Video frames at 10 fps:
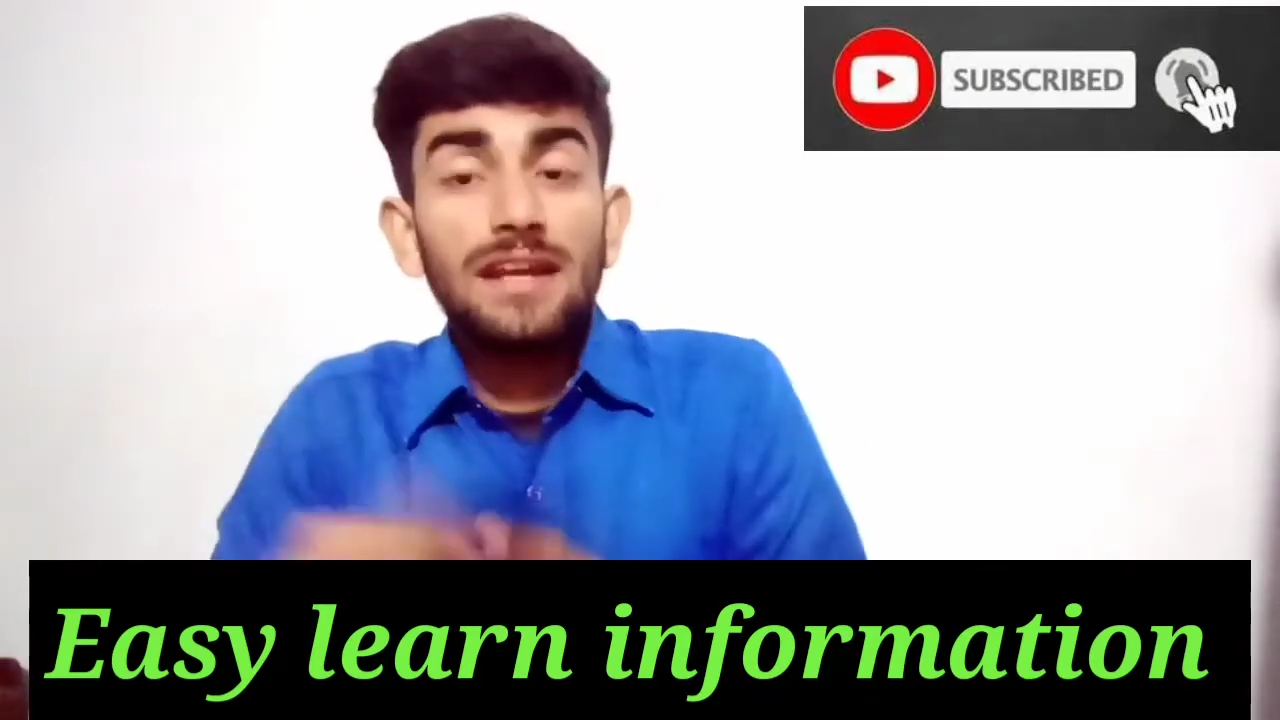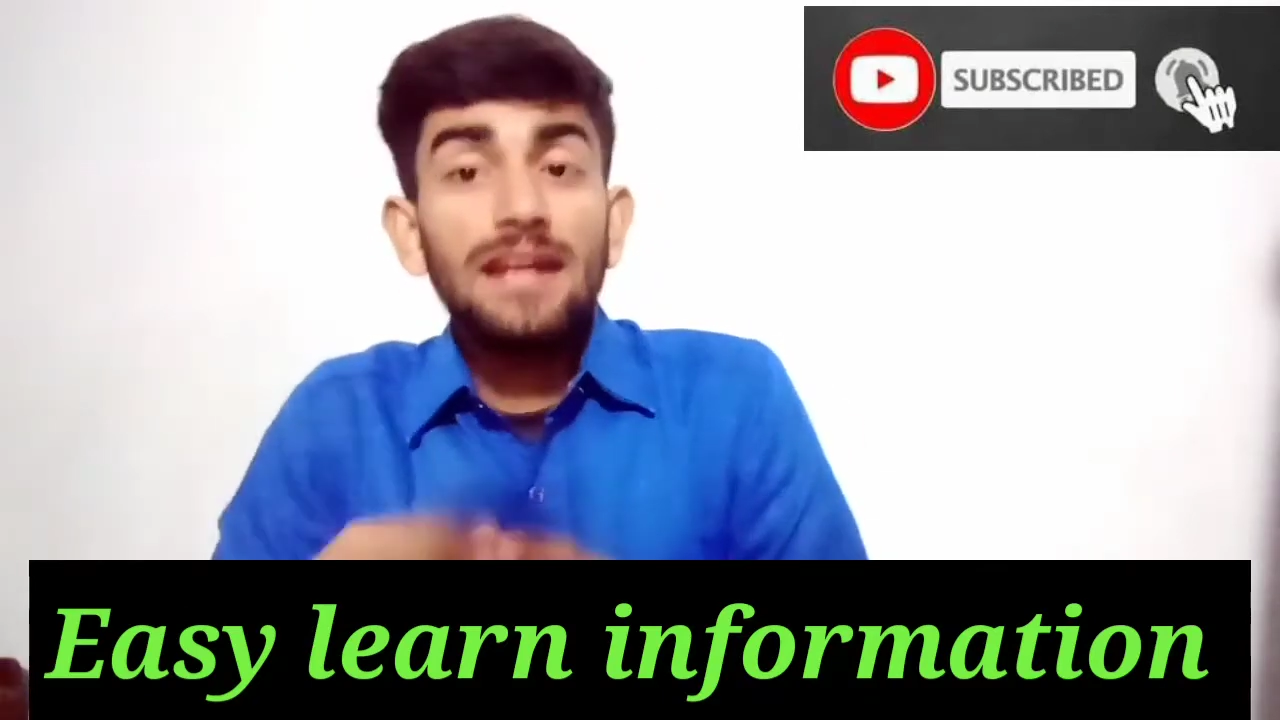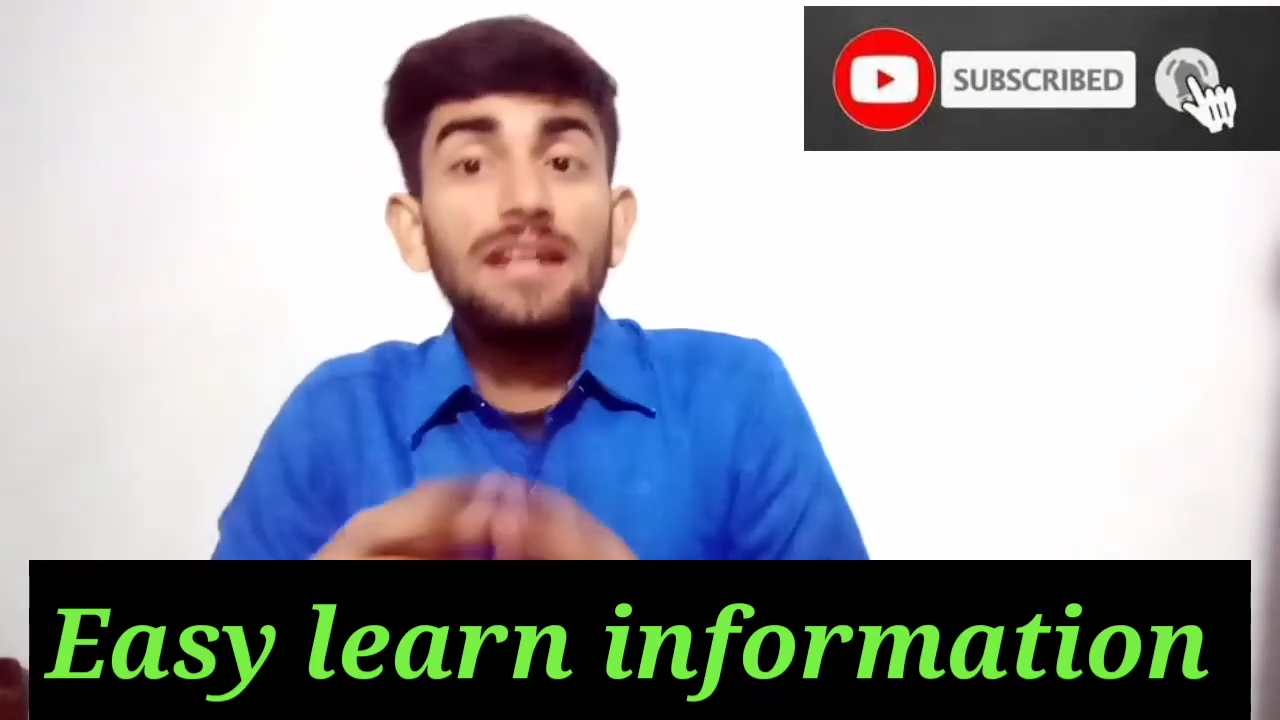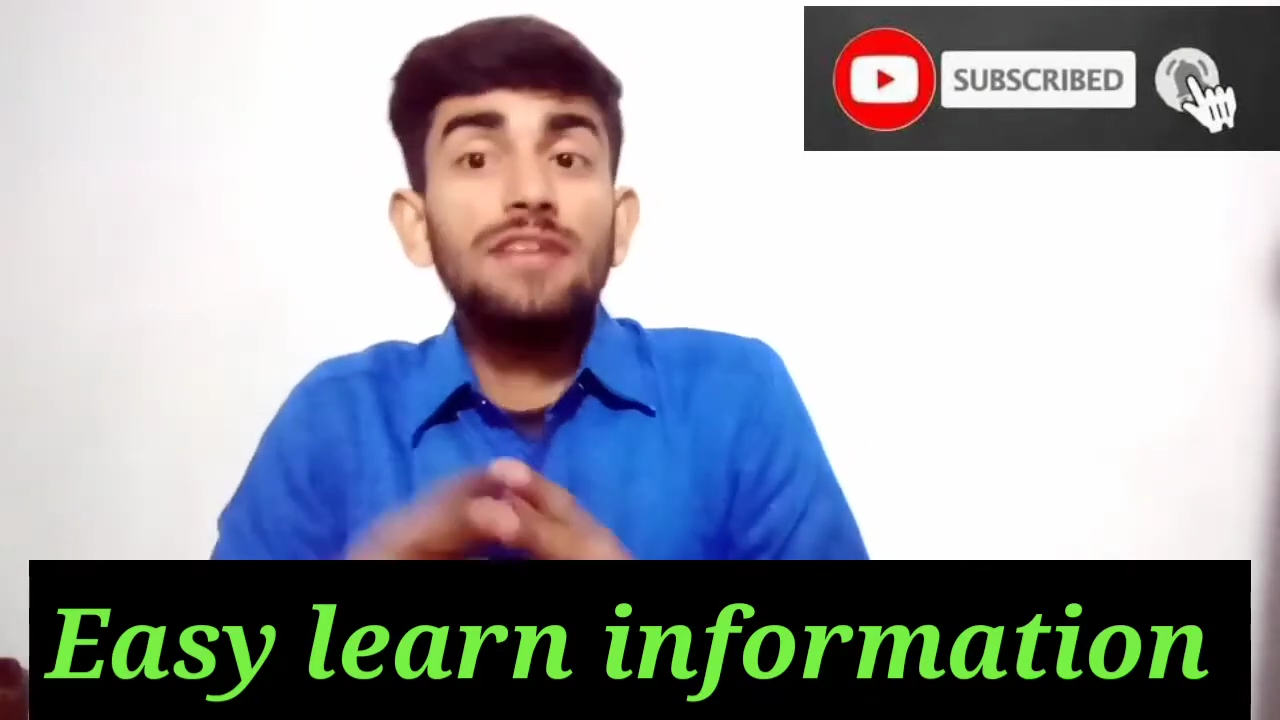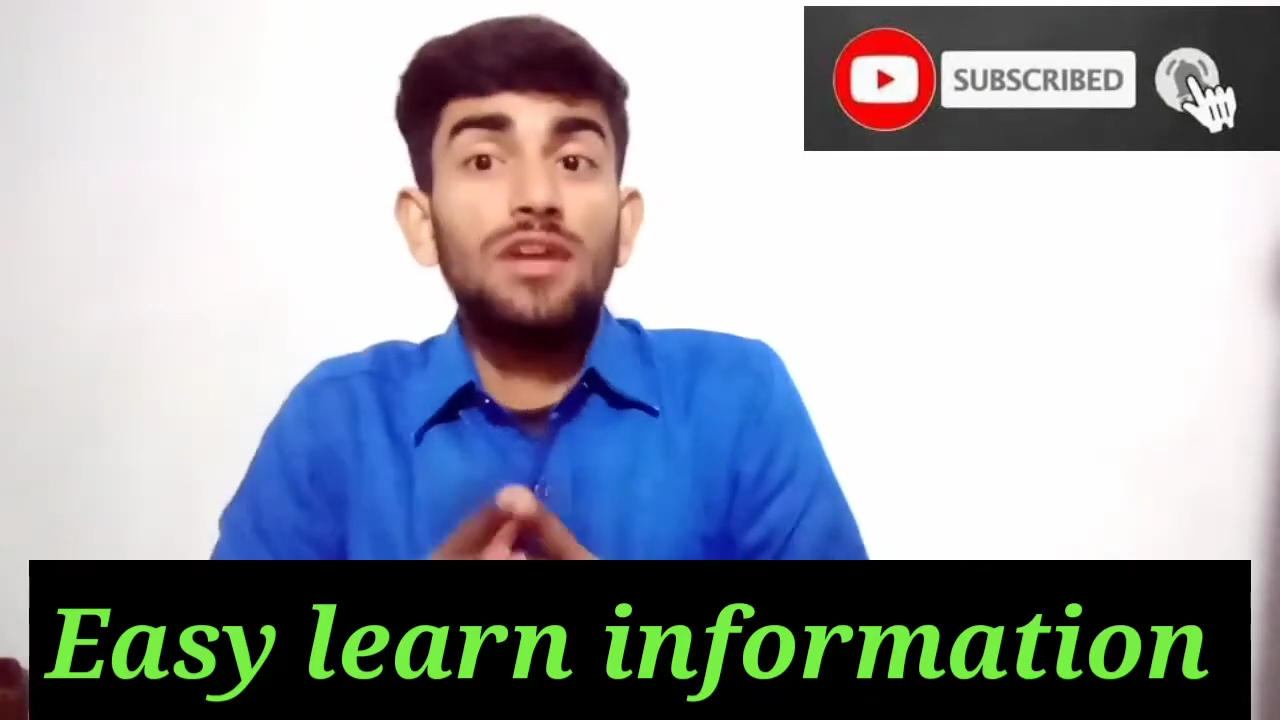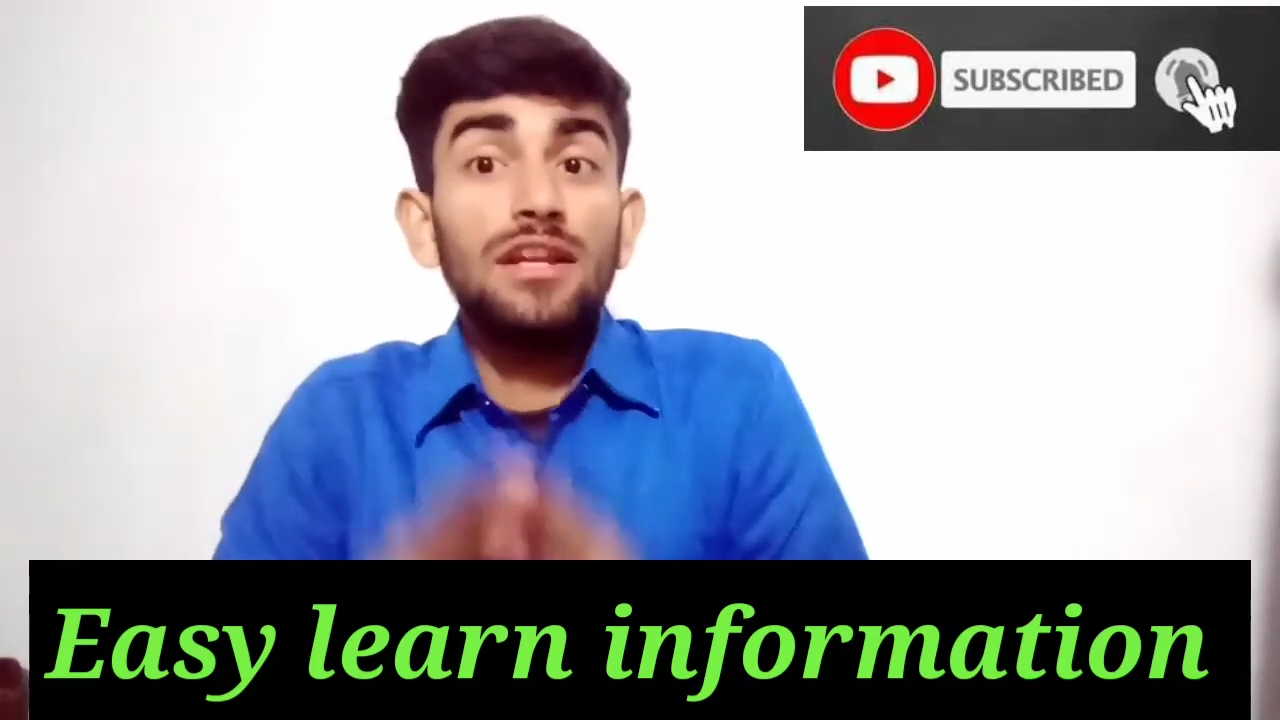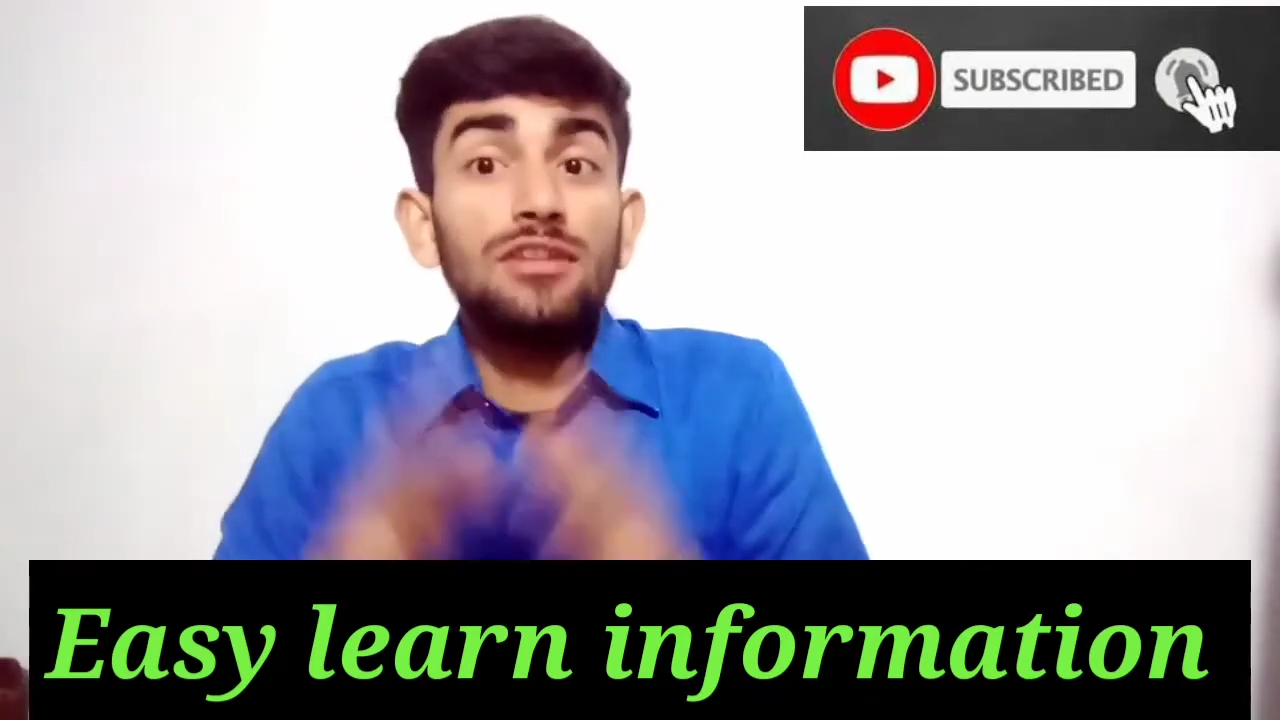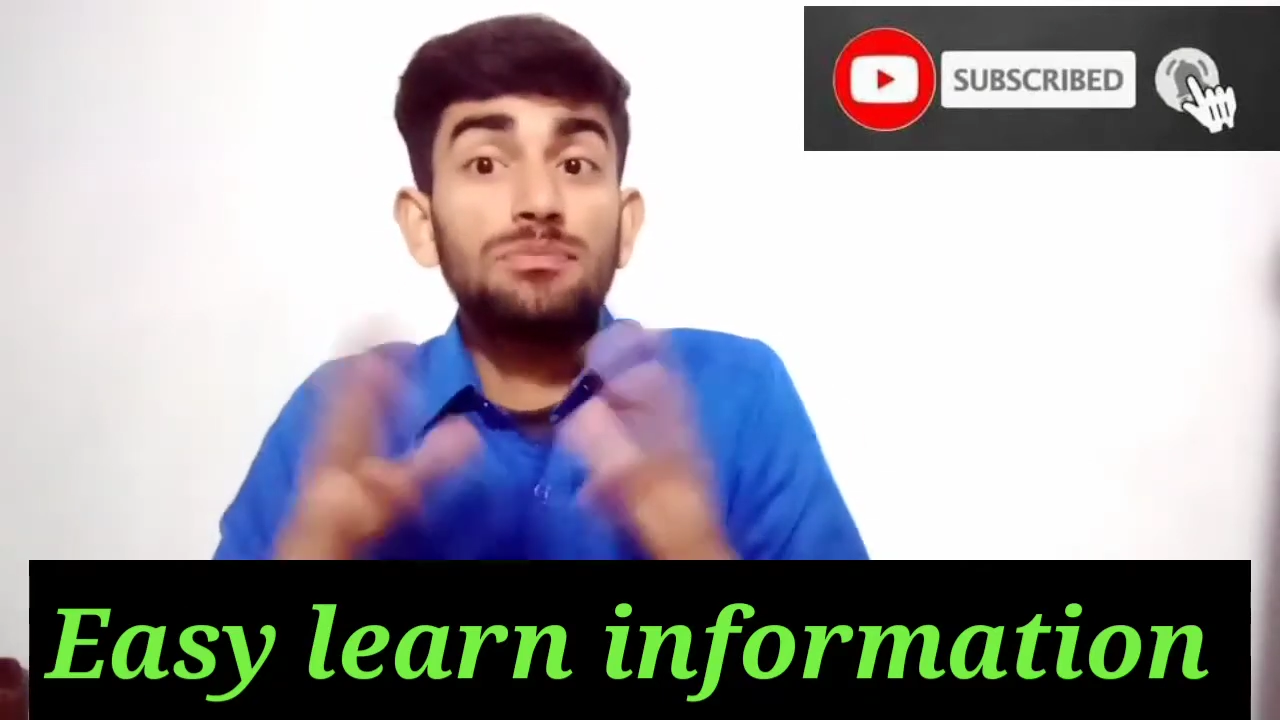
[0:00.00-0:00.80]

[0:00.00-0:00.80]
रहने वाले